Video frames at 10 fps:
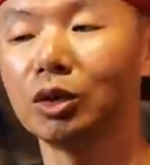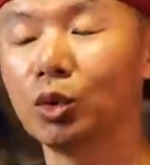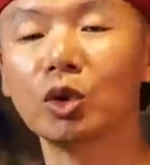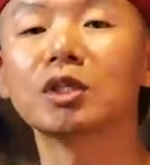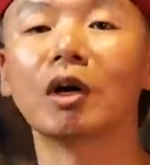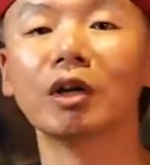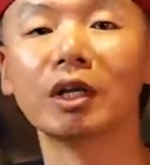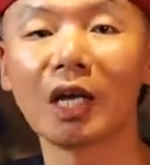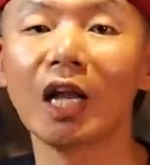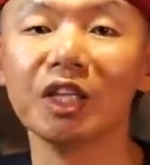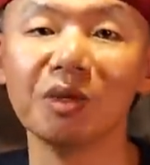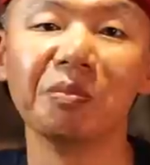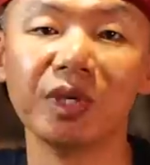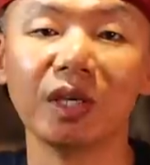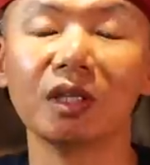多少人看影
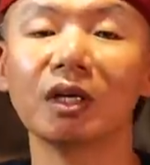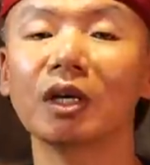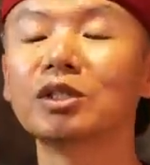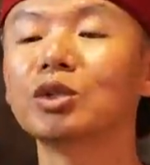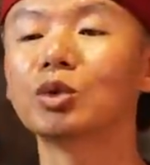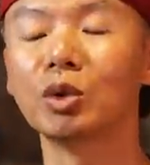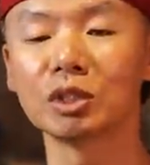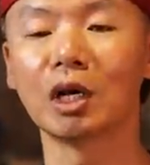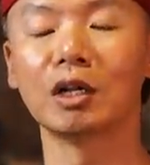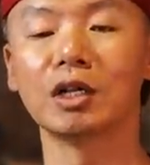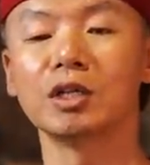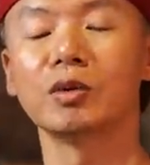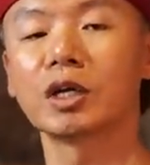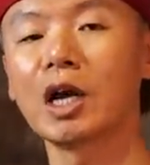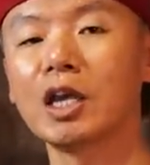片，而是多少人因
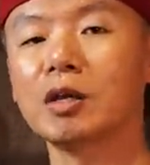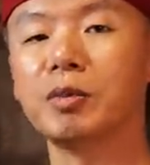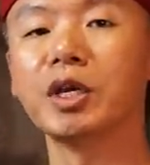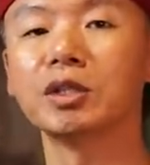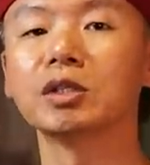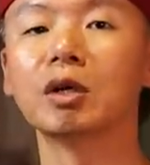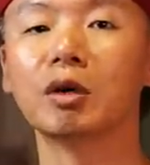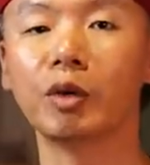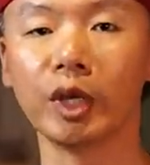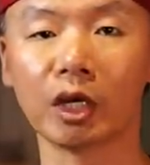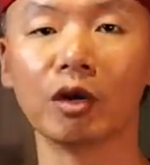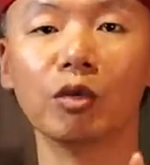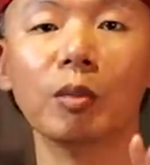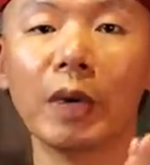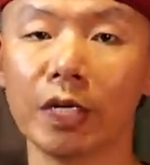为看影片之后会跟
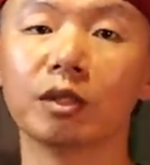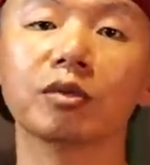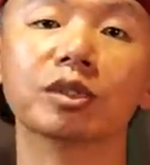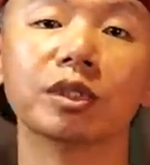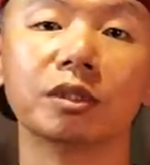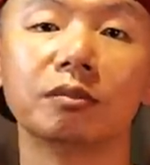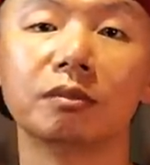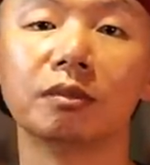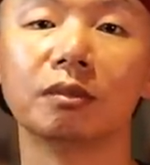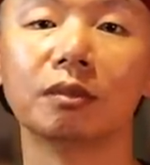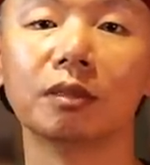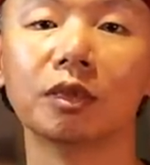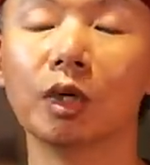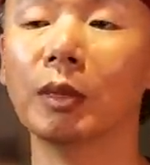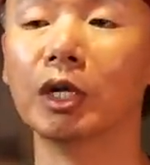我买东西，
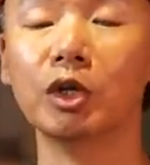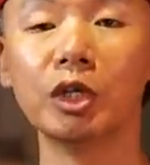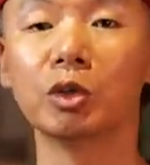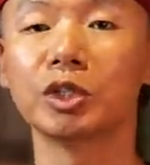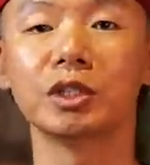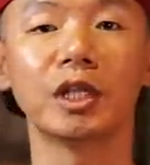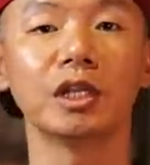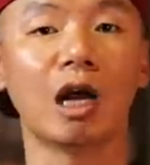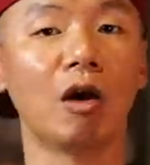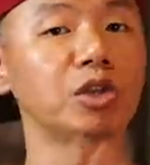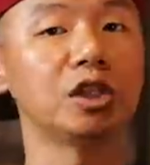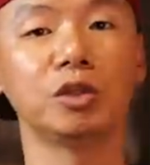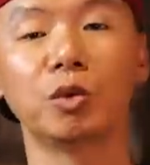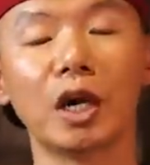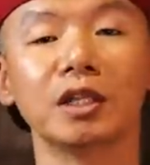懂吗？你如果今天好
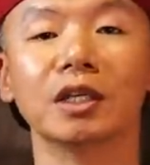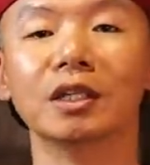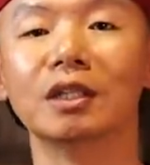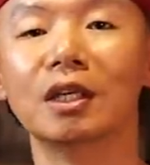几万人，